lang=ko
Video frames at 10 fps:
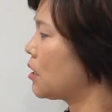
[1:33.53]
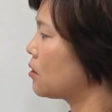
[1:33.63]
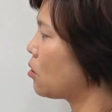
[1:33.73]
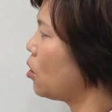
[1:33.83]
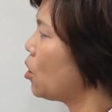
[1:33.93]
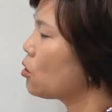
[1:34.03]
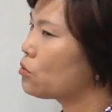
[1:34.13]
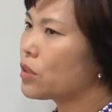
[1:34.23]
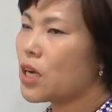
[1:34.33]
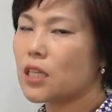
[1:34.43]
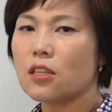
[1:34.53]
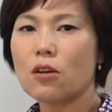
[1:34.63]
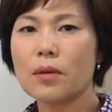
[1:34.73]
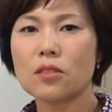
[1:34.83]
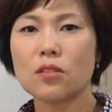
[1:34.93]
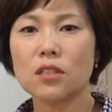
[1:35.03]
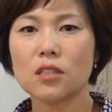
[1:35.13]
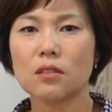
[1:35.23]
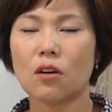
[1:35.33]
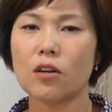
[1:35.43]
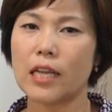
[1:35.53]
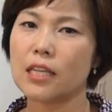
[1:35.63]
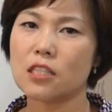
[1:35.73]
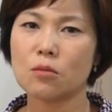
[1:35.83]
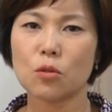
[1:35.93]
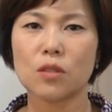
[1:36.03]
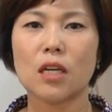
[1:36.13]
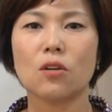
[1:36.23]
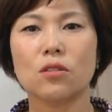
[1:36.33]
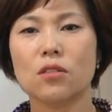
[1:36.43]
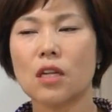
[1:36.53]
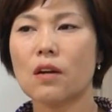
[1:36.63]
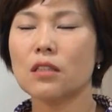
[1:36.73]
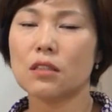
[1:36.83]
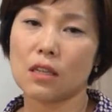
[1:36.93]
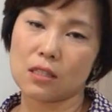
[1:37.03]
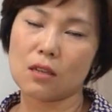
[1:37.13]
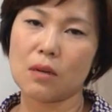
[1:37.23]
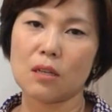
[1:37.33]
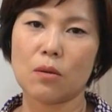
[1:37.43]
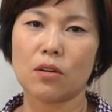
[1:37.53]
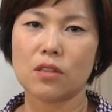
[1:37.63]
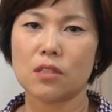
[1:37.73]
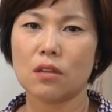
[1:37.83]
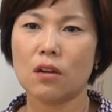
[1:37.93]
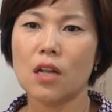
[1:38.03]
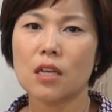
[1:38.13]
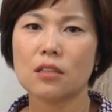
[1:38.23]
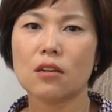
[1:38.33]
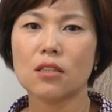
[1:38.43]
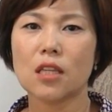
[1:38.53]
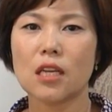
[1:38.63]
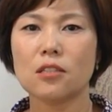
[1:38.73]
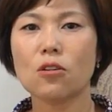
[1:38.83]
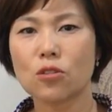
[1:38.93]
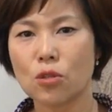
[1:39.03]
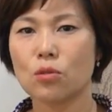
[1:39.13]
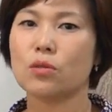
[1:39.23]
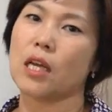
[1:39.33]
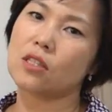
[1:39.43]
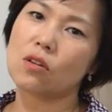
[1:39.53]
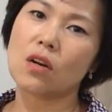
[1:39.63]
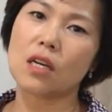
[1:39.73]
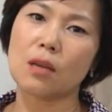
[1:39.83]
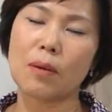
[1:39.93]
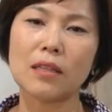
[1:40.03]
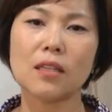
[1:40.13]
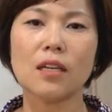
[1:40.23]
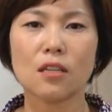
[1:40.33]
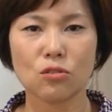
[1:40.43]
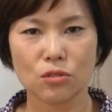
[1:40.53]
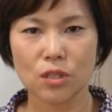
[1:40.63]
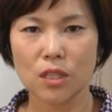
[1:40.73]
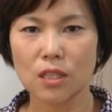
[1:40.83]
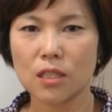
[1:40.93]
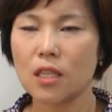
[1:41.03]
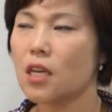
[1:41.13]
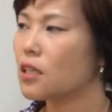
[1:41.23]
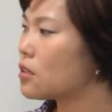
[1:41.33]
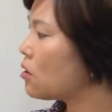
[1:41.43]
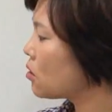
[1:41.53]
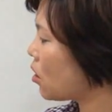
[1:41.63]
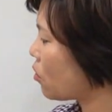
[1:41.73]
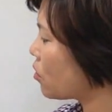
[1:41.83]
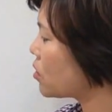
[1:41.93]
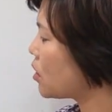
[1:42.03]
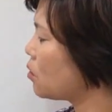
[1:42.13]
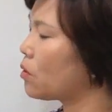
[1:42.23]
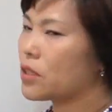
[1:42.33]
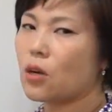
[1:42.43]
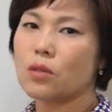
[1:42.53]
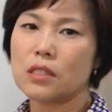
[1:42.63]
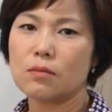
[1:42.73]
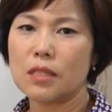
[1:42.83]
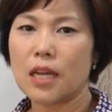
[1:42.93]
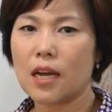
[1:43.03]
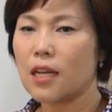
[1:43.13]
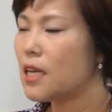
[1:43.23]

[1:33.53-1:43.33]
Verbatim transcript: 그래서 우리가 기업에서는 어, 예기치 못한 어떤 상황들이 굉장히 많이 벌어지죠. 그럴 때 이성적으로 냉정하게 판단해 줄 수 있는 그런 경영자를 원하고 있습니다.